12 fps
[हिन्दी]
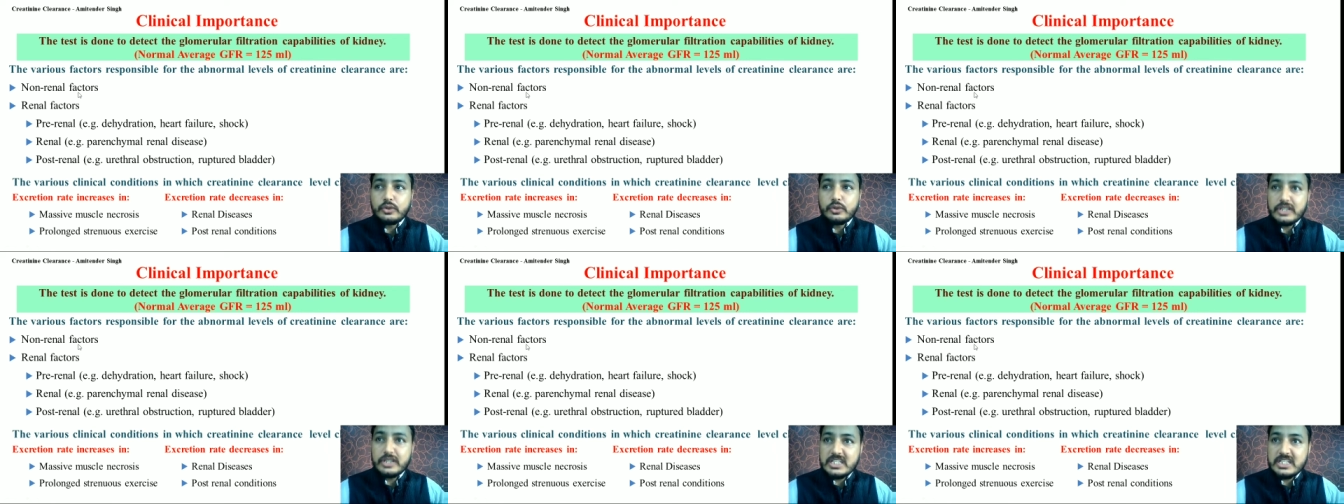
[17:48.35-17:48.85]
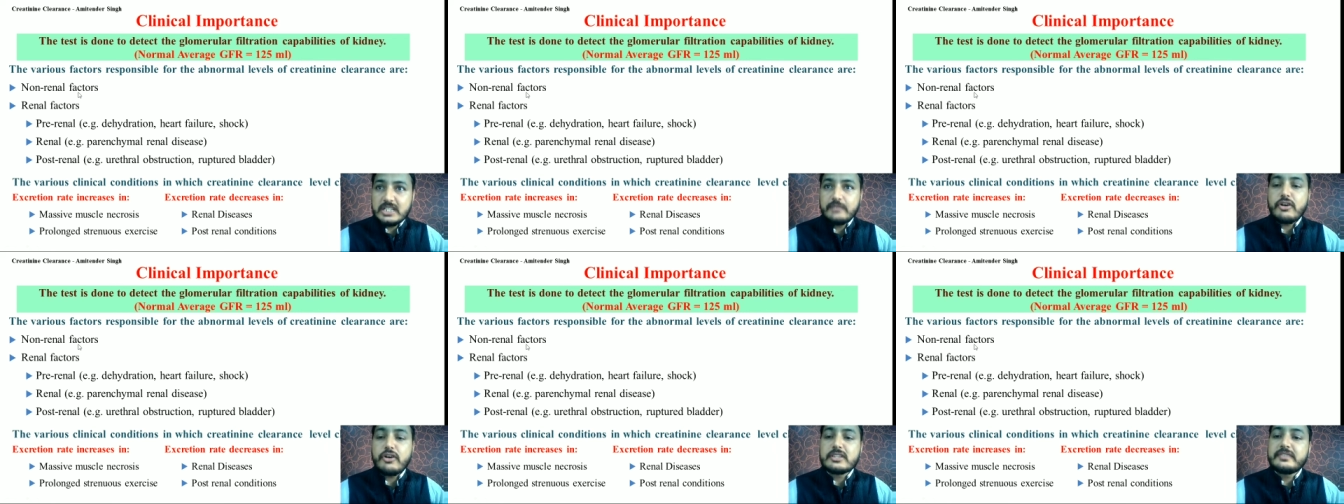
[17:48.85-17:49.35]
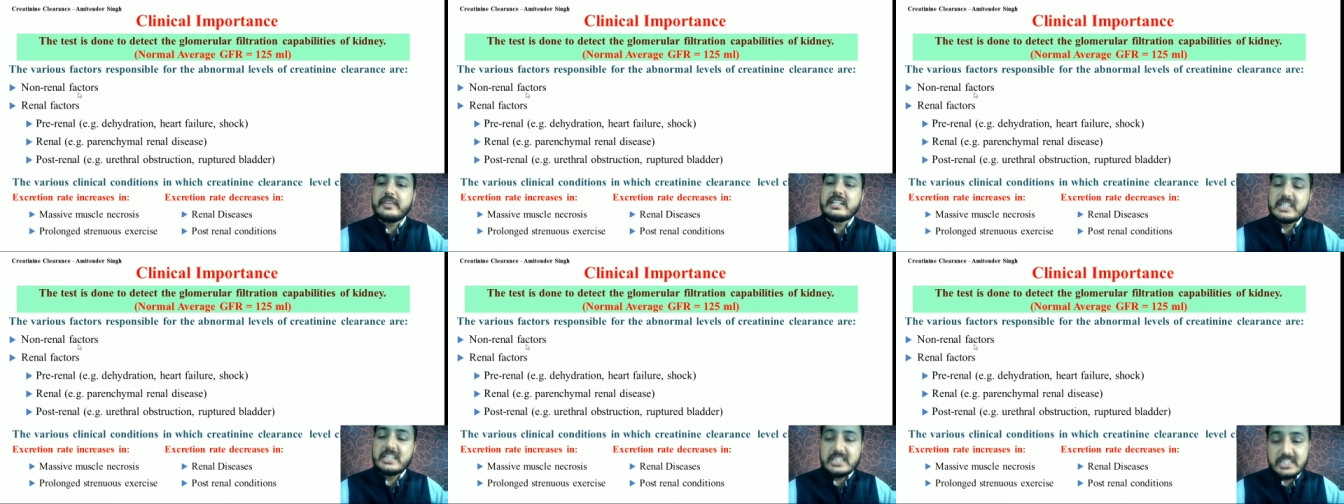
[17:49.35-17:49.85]
तो क्रिएटिन
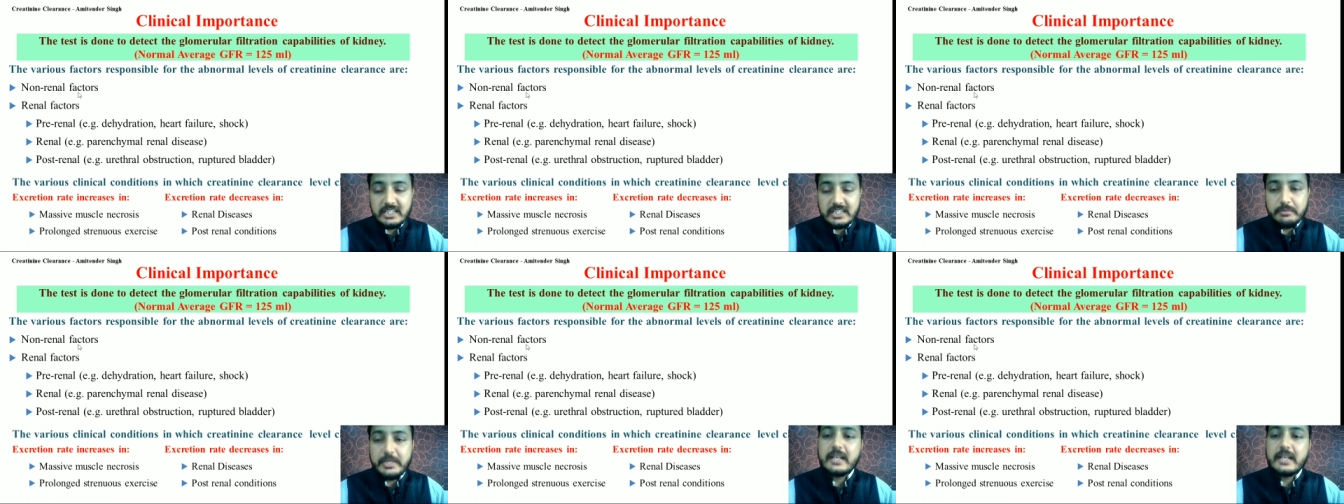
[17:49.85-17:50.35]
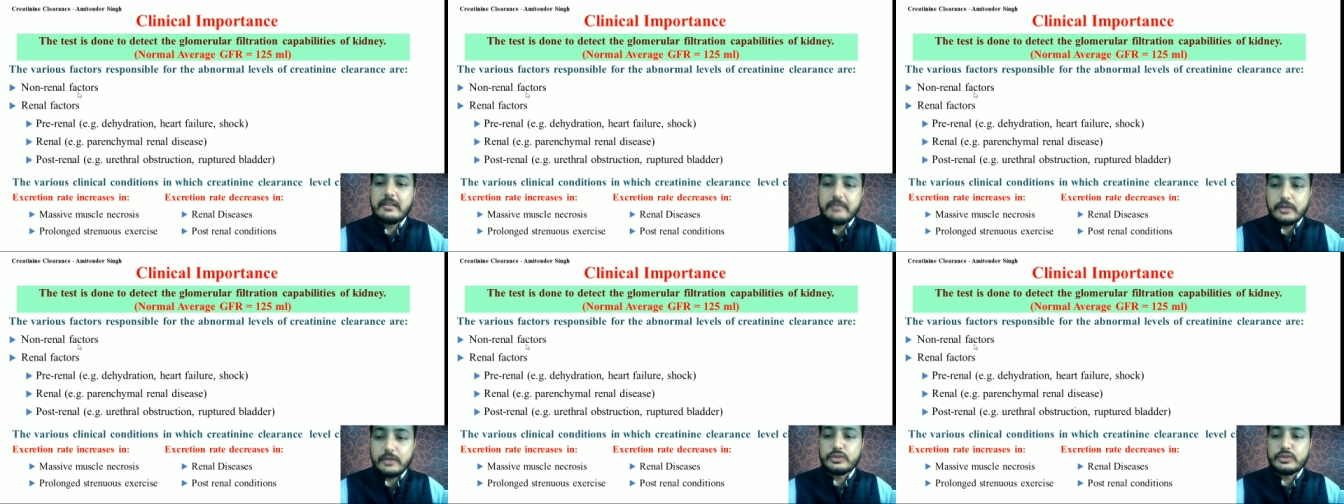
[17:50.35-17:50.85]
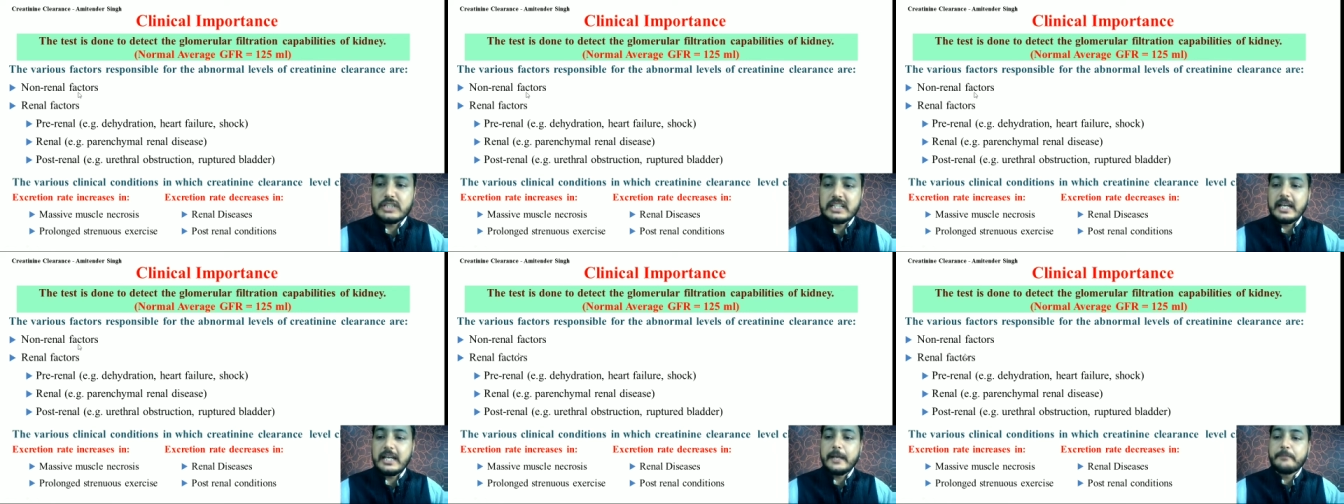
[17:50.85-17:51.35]
फॉस्फेट क्रिएटिनिन में कन्वर्ट हो
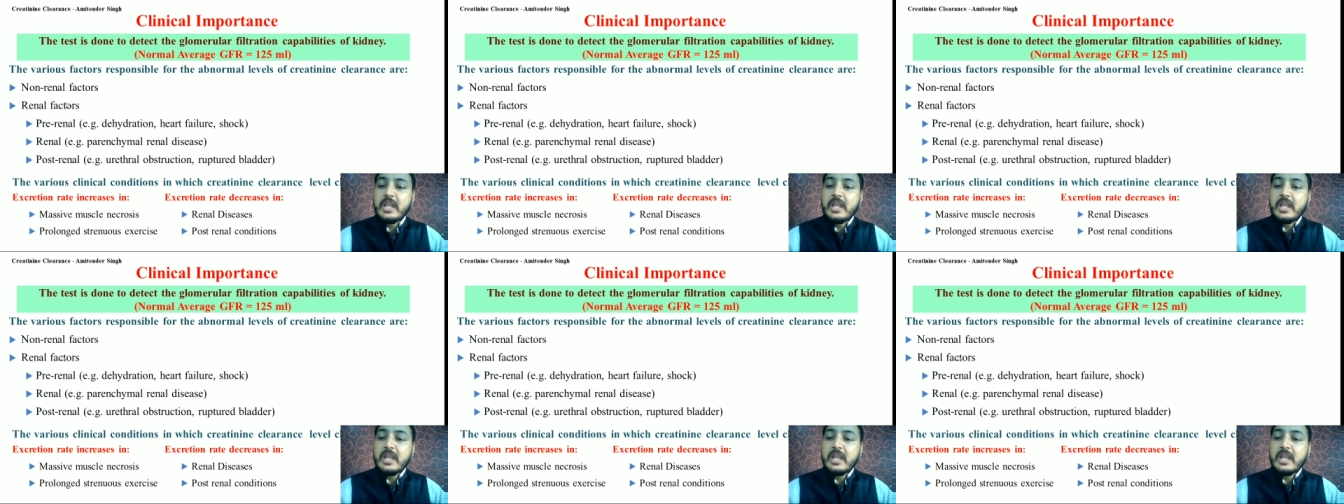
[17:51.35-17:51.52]
जाता है